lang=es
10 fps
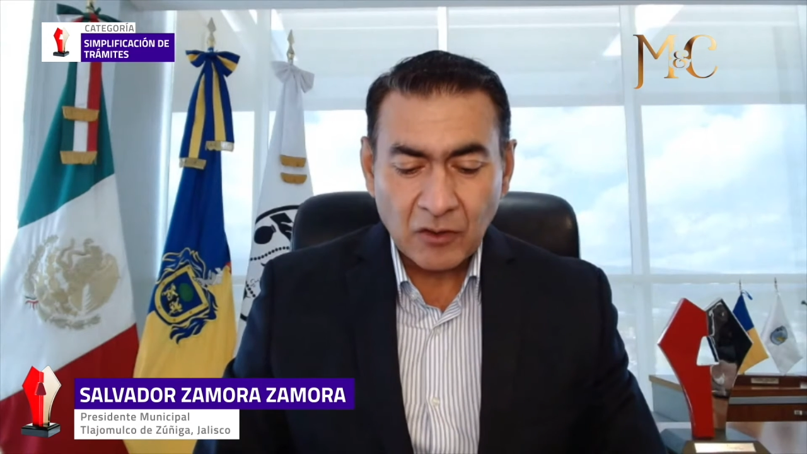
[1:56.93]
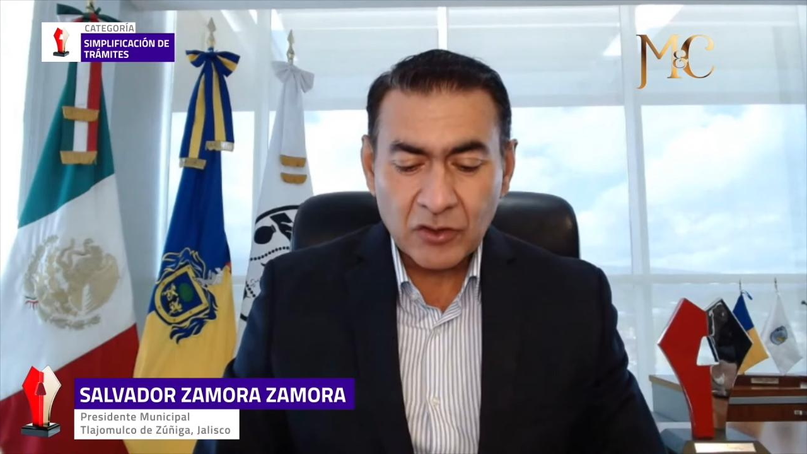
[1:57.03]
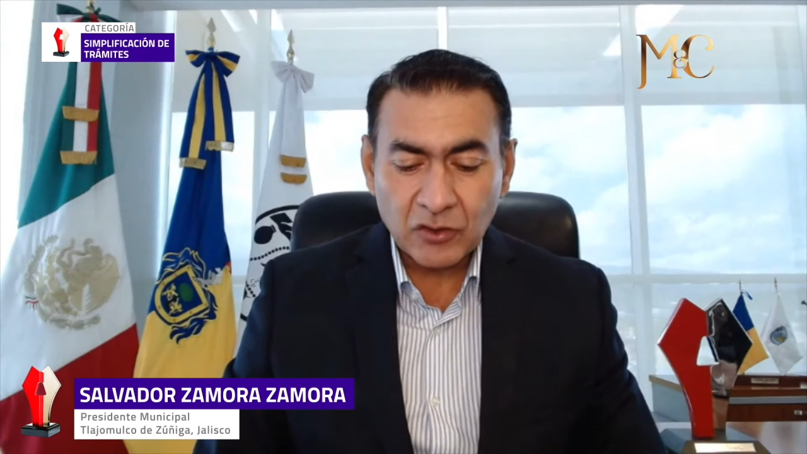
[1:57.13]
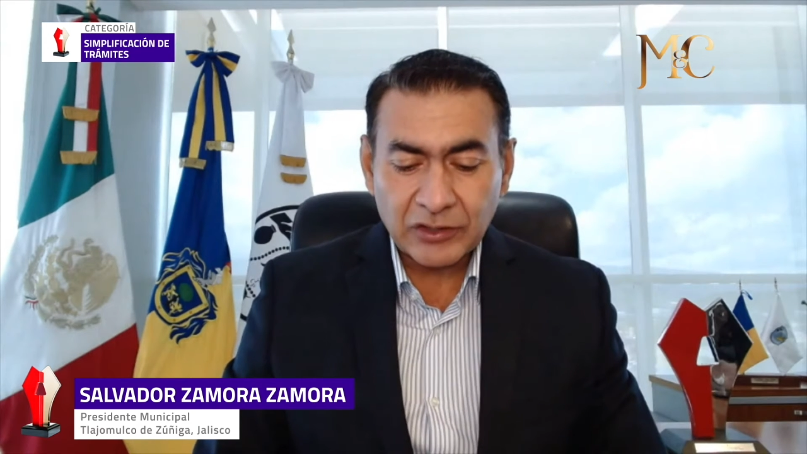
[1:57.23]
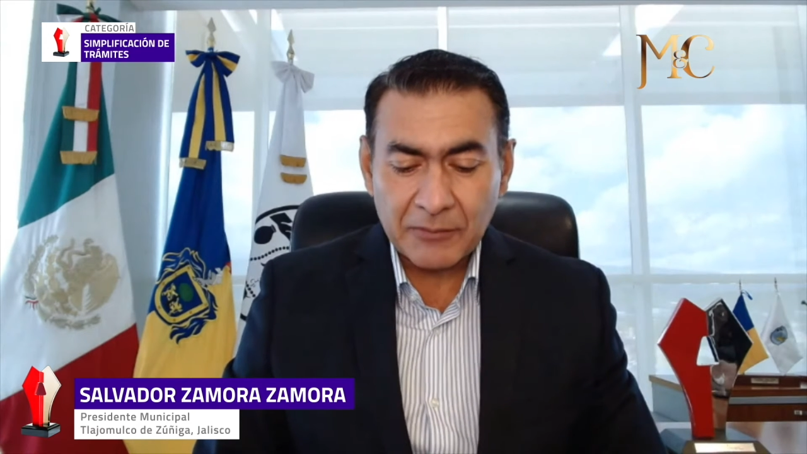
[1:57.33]
hoy
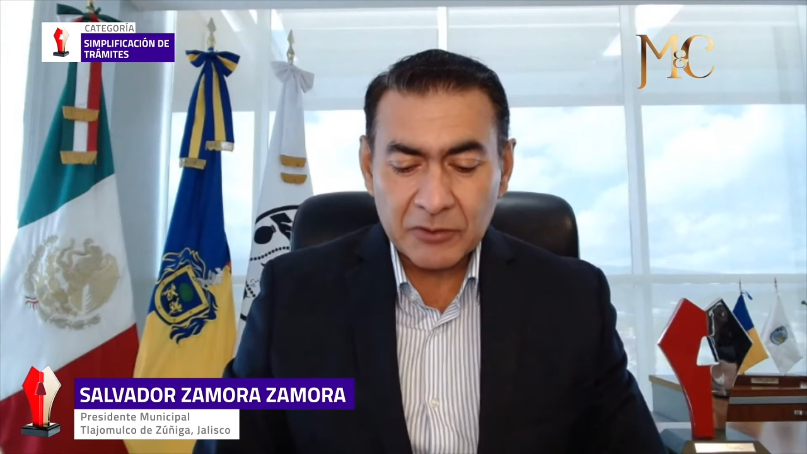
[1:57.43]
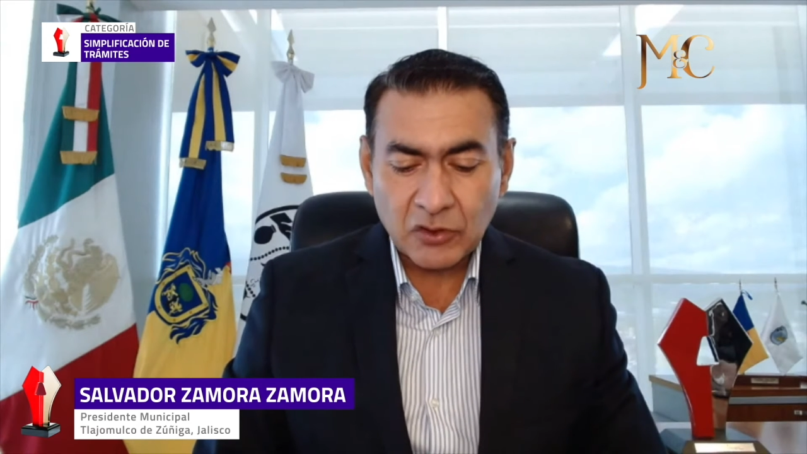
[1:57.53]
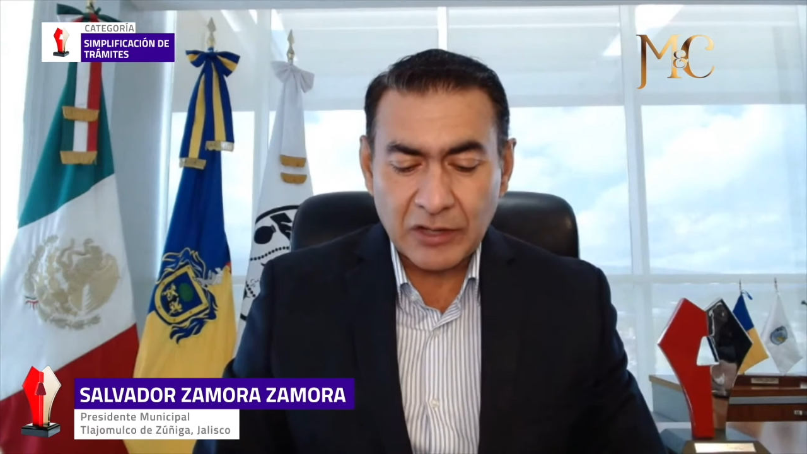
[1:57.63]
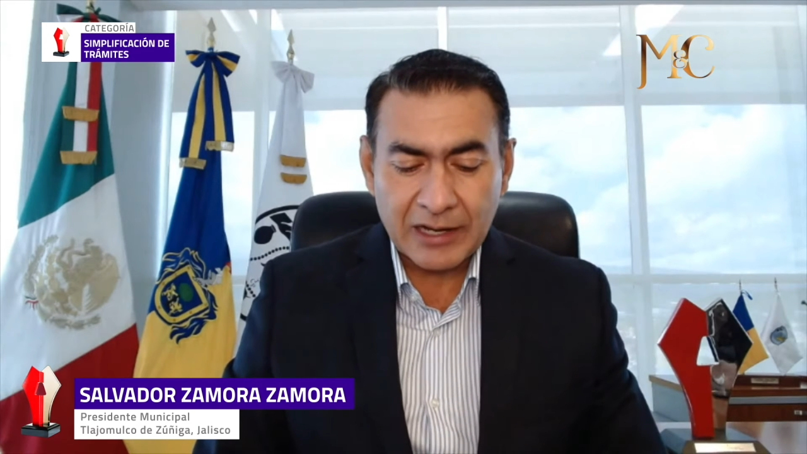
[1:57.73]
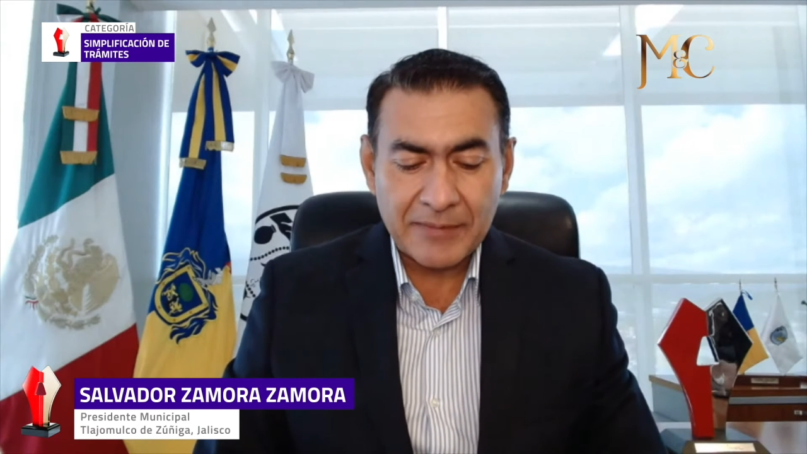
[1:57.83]
contamos
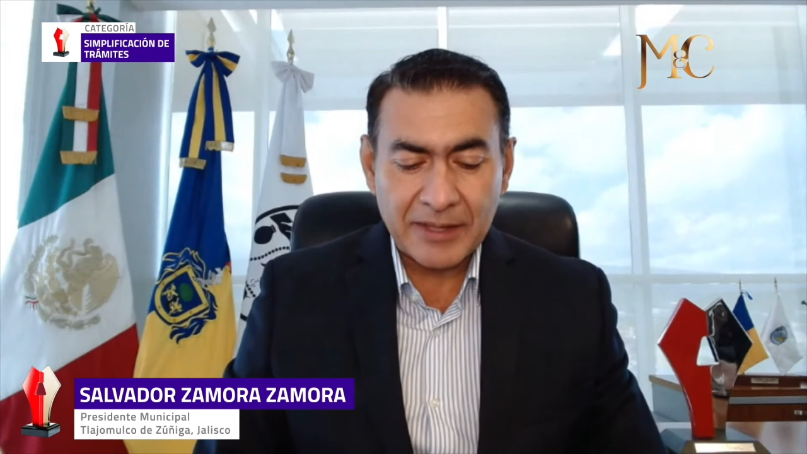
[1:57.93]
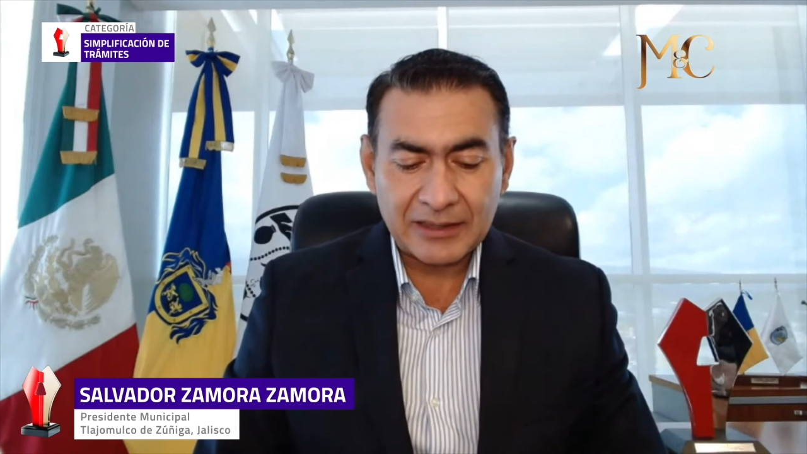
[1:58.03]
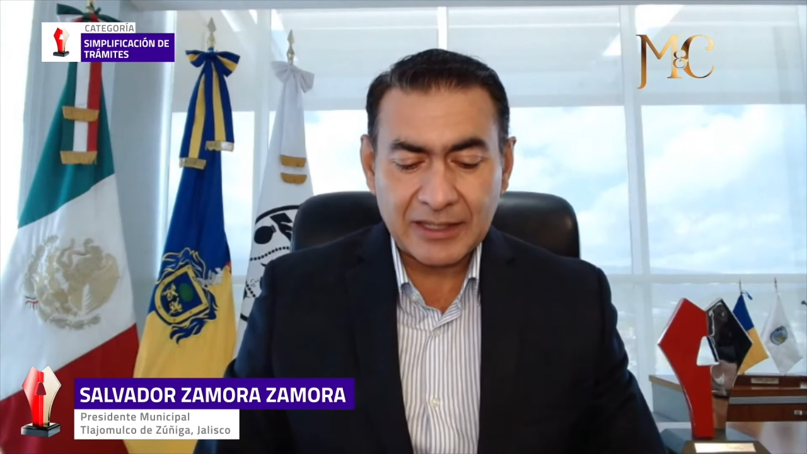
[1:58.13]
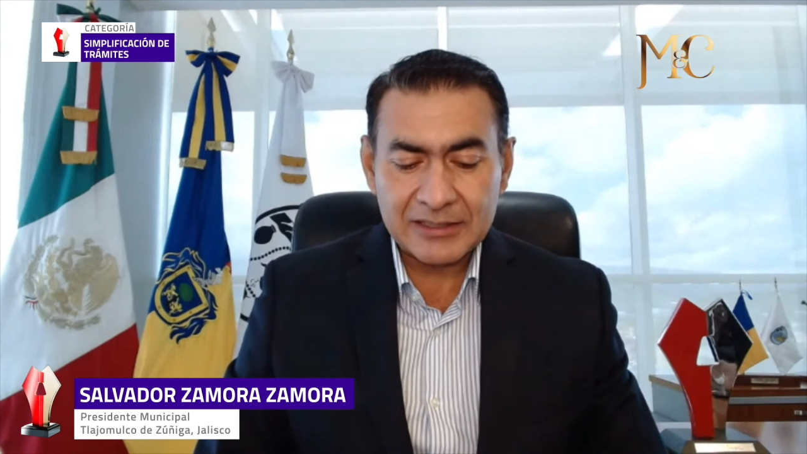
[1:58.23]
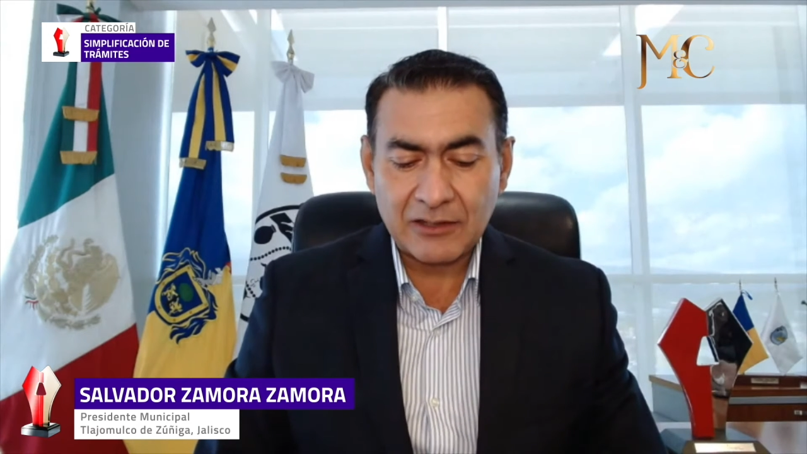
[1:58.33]
con
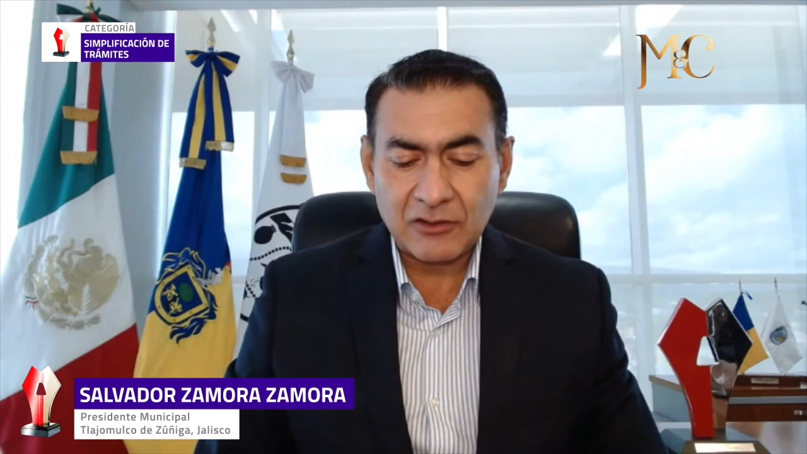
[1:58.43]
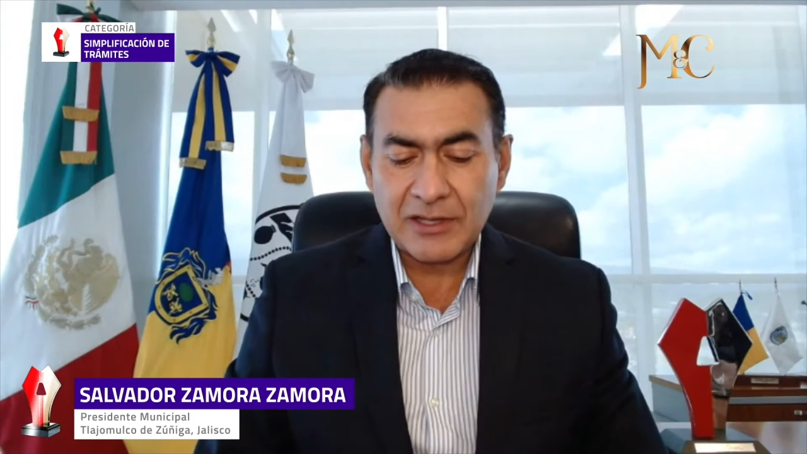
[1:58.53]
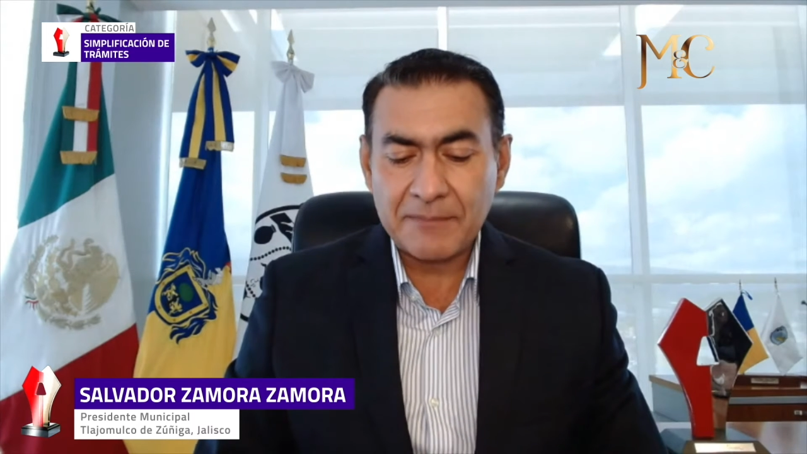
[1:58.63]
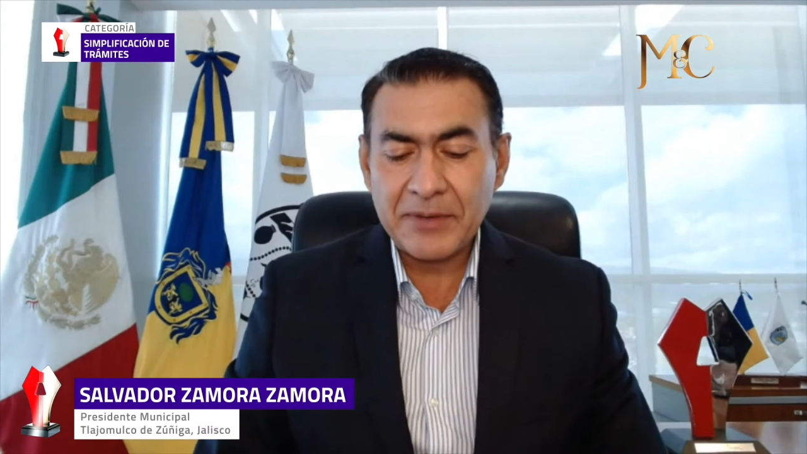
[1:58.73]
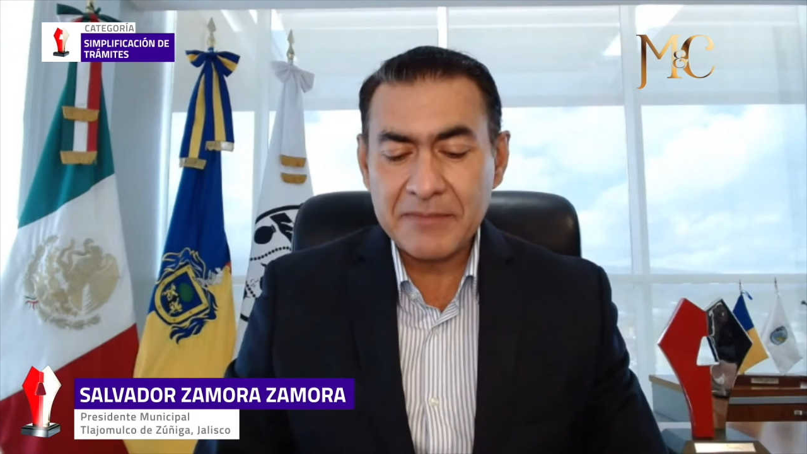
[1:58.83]
herramientas que nos
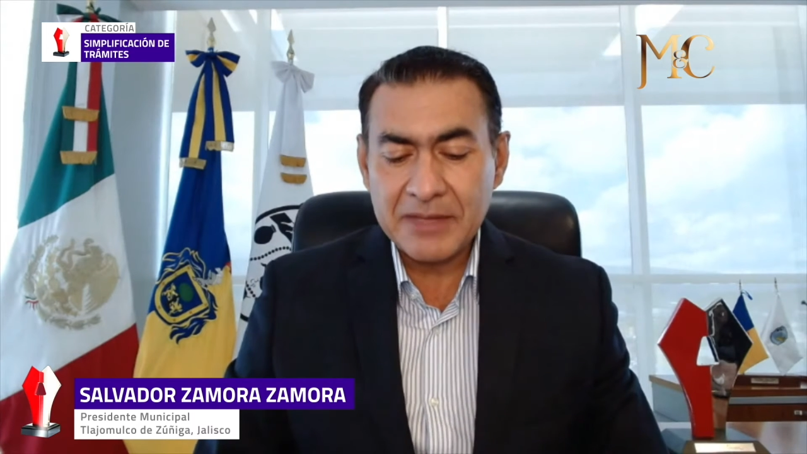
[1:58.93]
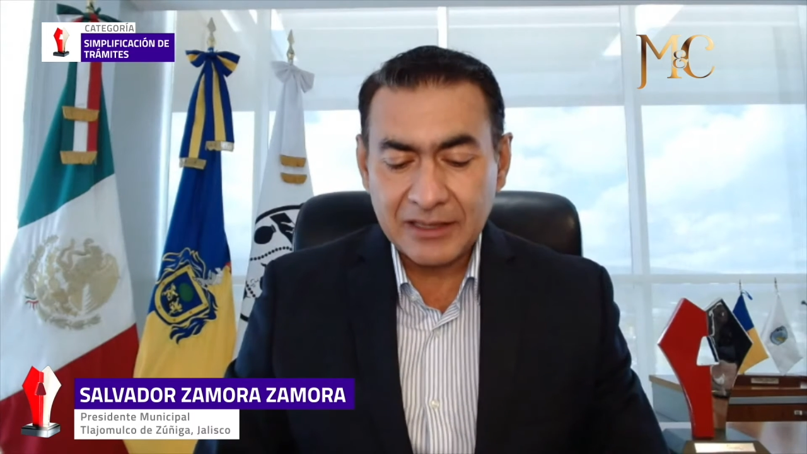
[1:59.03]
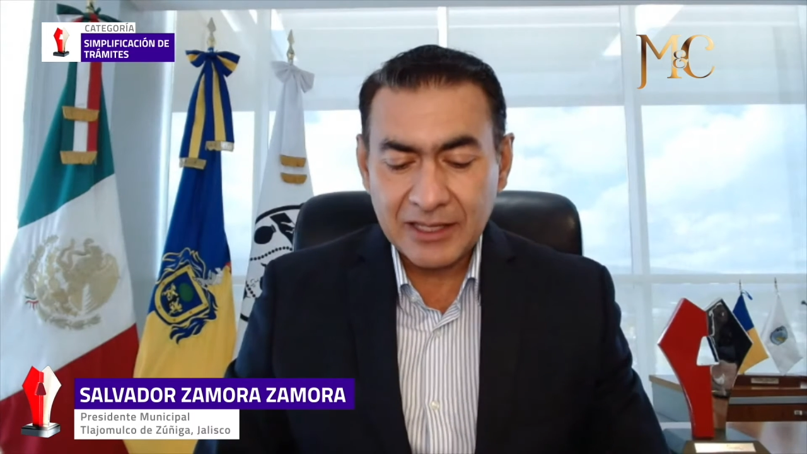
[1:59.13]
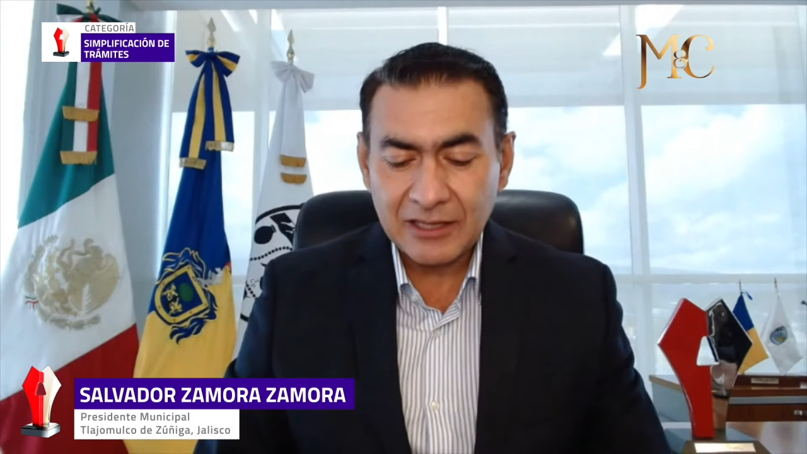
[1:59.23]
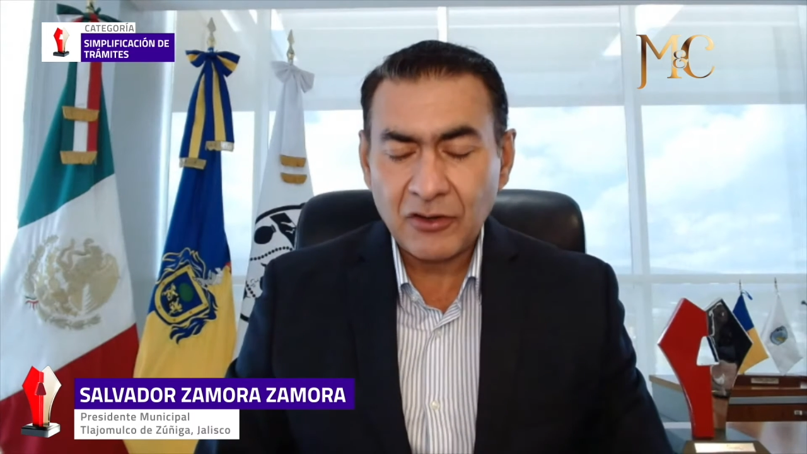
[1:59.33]
han
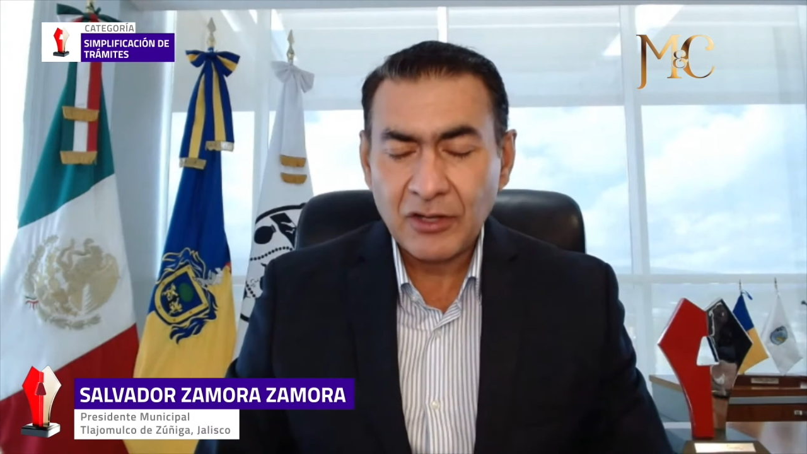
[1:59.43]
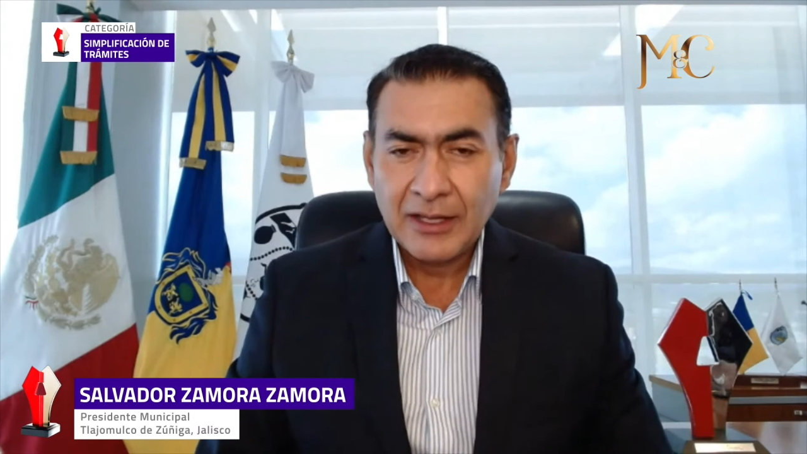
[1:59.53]
permitido